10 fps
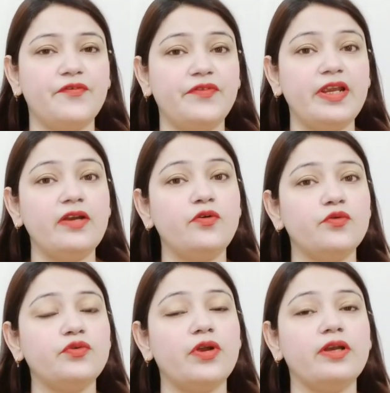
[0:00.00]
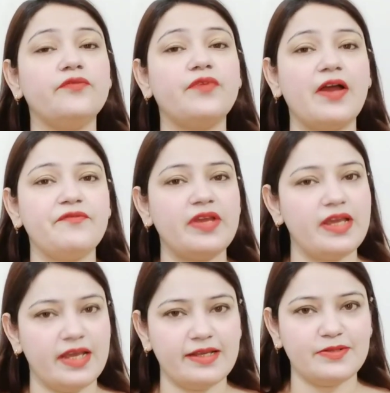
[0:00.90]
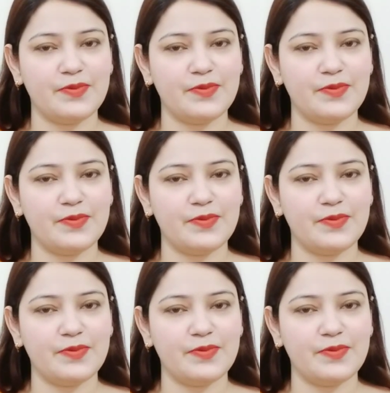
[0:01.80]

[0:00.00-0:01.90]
15 टू 25 की एज